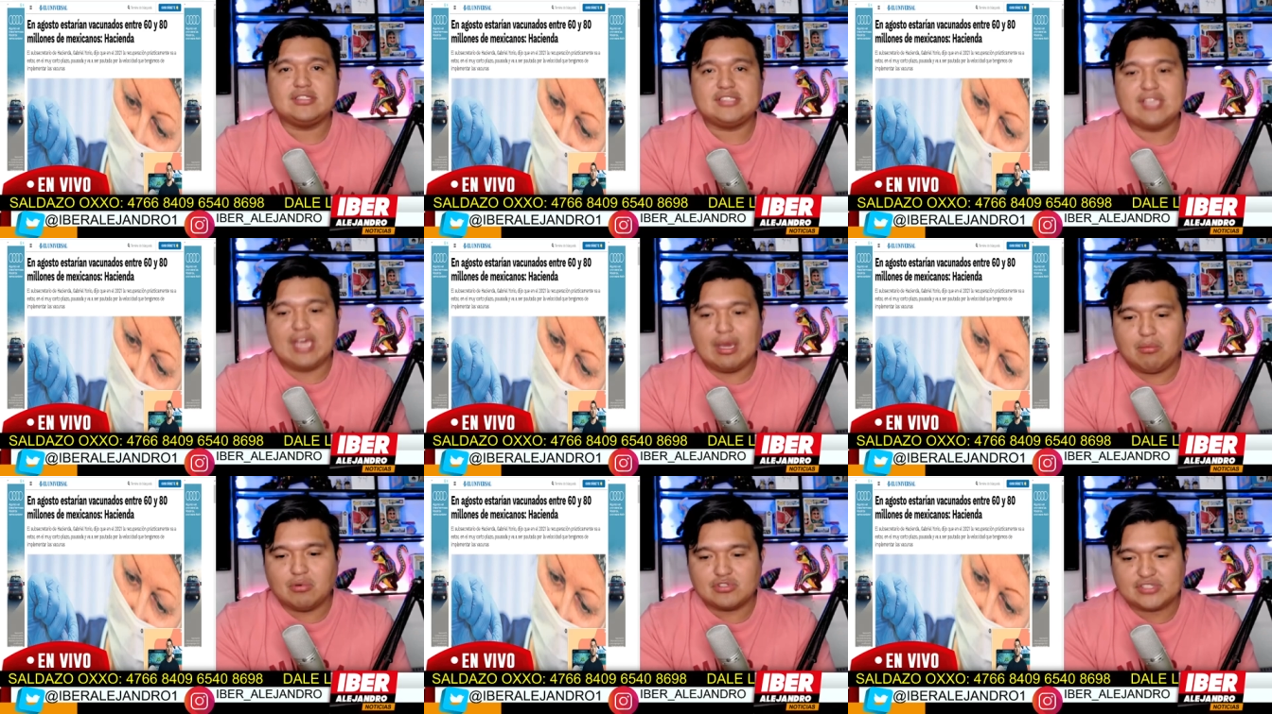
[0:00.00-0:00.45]

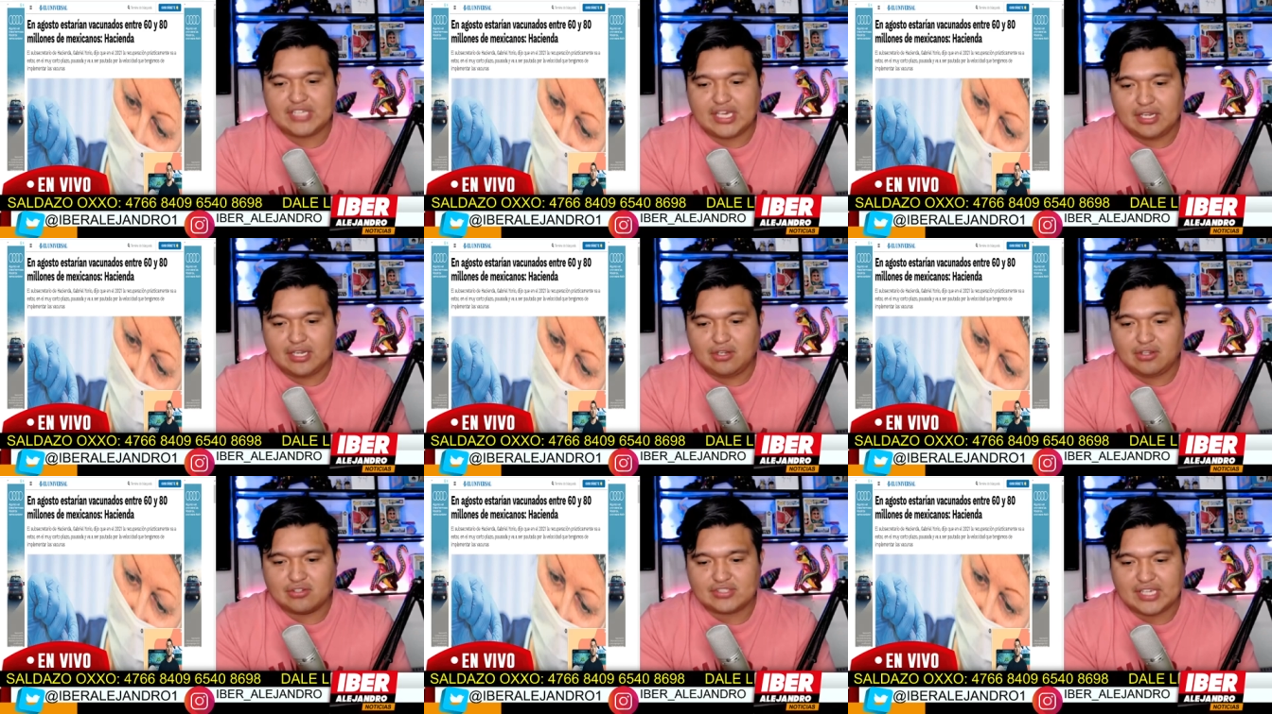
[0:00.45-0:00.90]
seamos
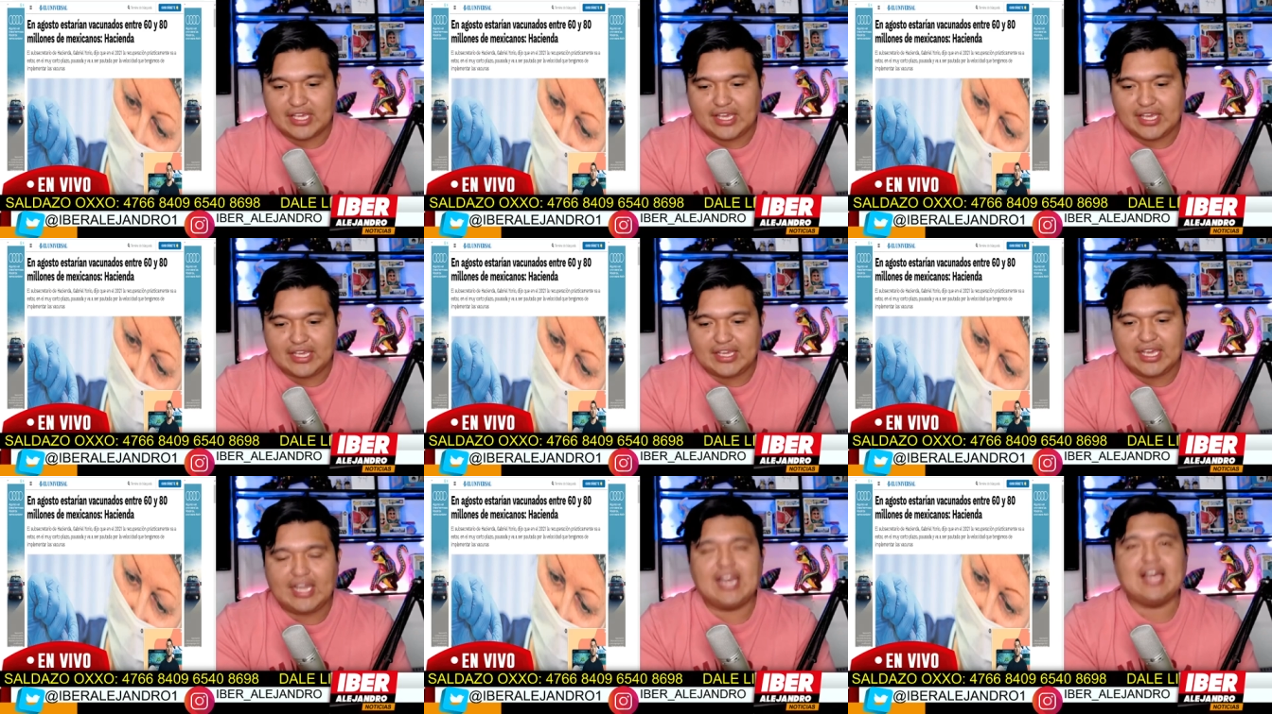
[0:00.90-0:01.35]
serios
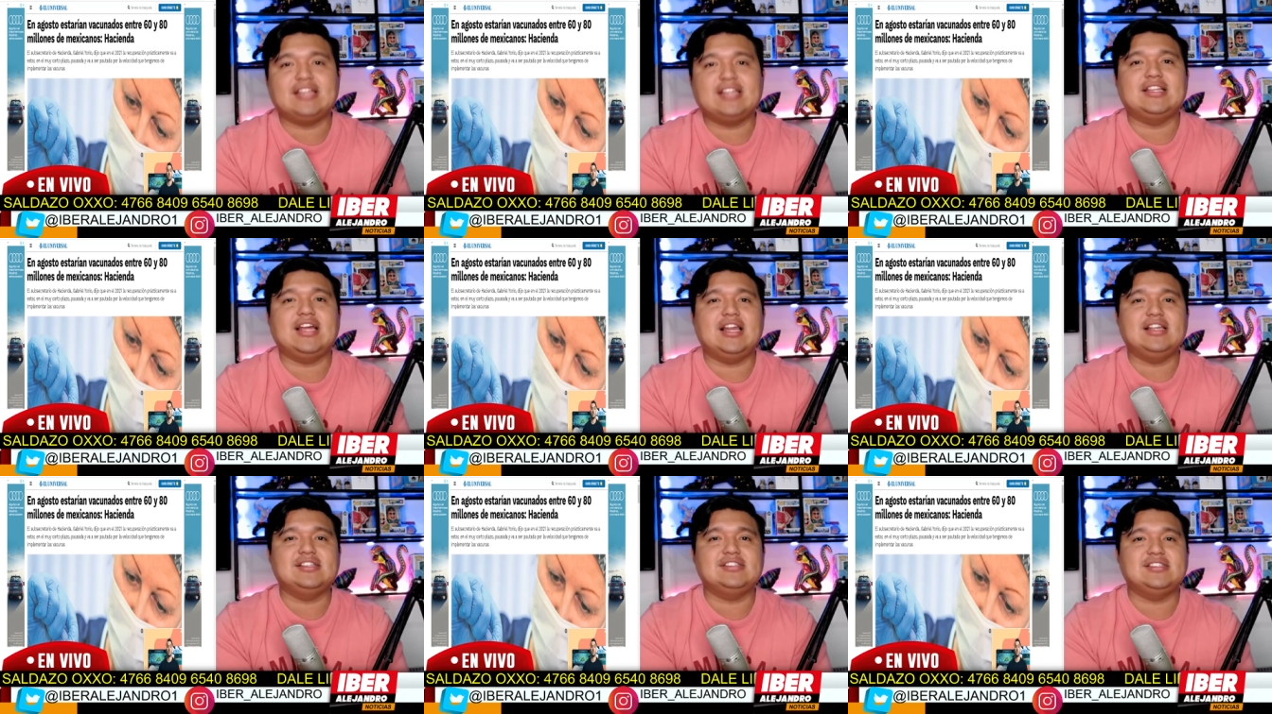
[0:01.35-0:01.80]
en el
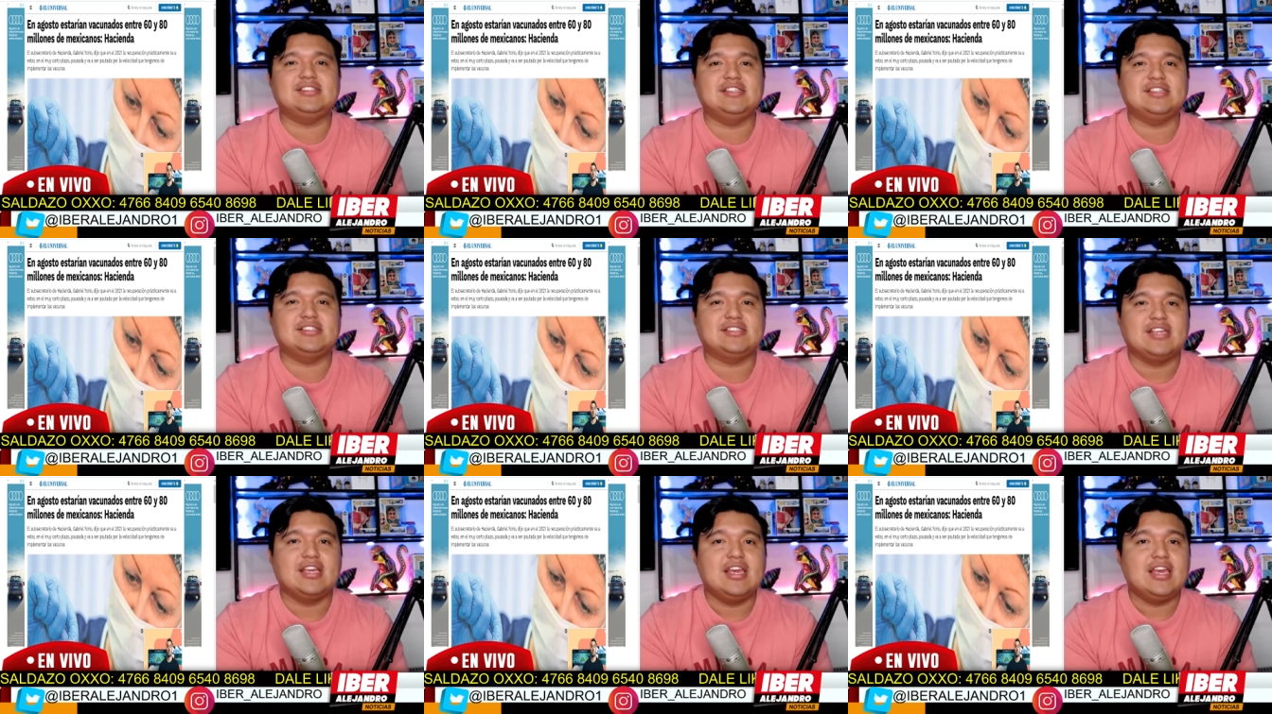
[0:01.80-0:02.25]

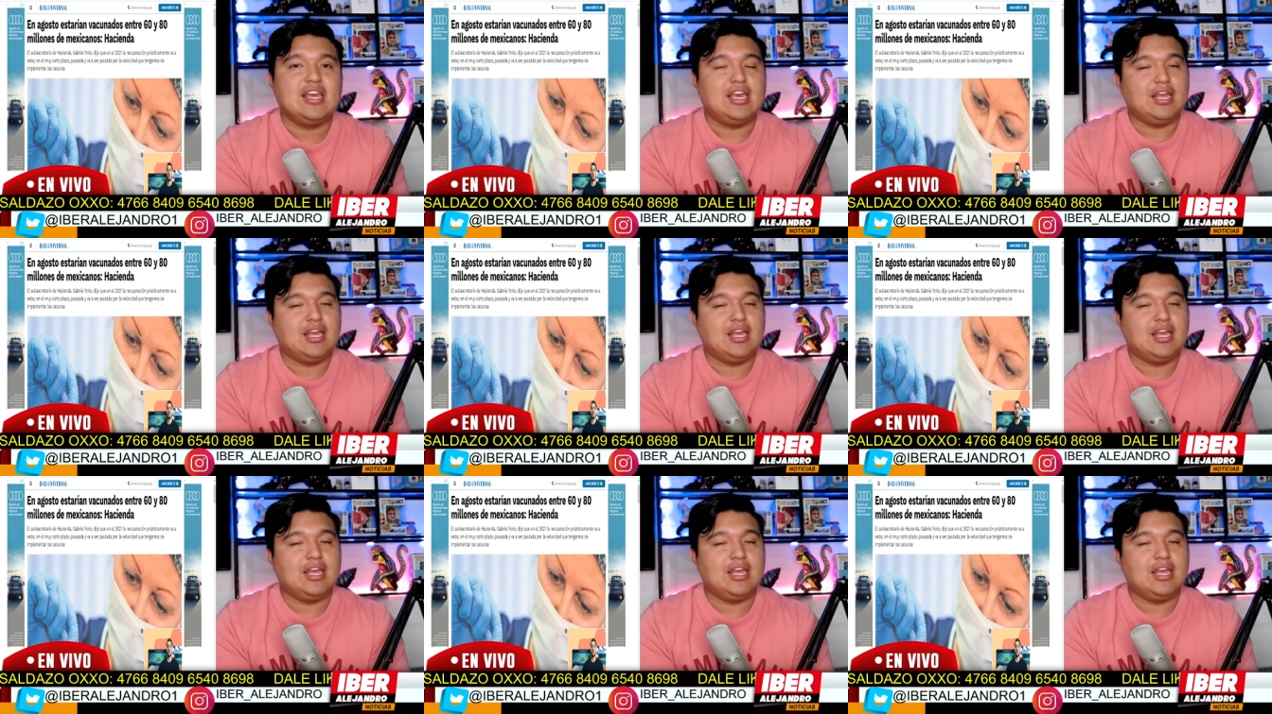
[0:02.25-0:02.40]
análisis.